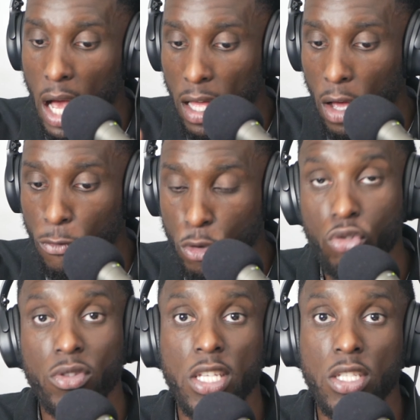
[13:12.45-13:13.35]
en
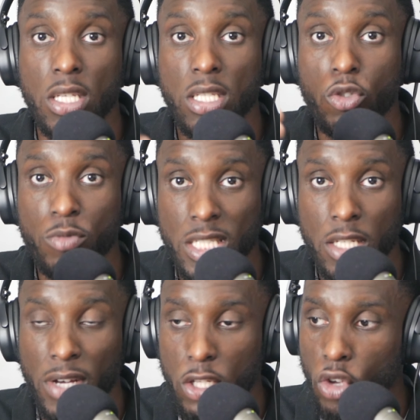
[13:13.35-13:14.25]
fonction de tes
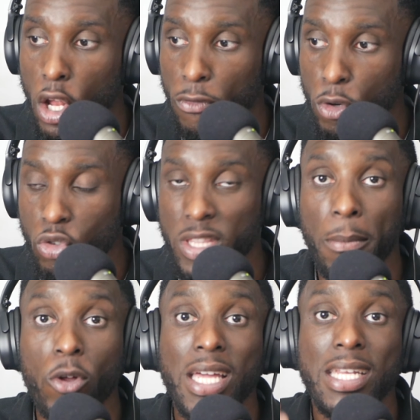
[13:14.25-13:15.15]
objectifs actuels, en fonction de ta
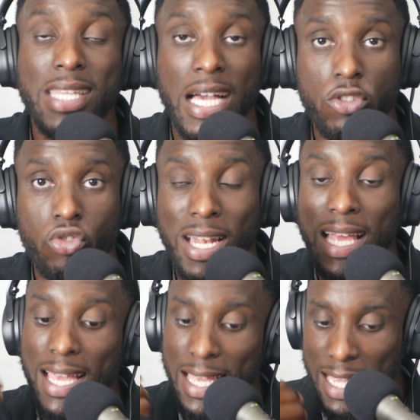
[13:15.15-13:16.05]
mentalité actuelle,
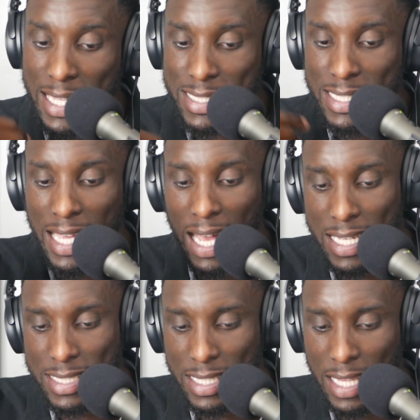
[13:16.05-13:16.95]
etc.,
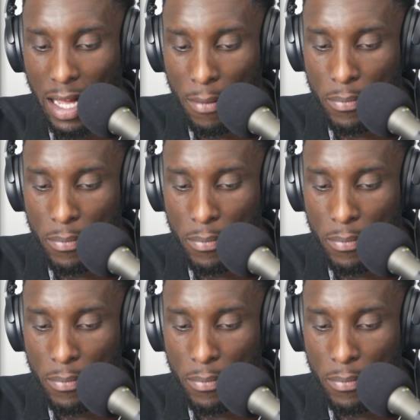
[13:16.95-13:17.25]
etc.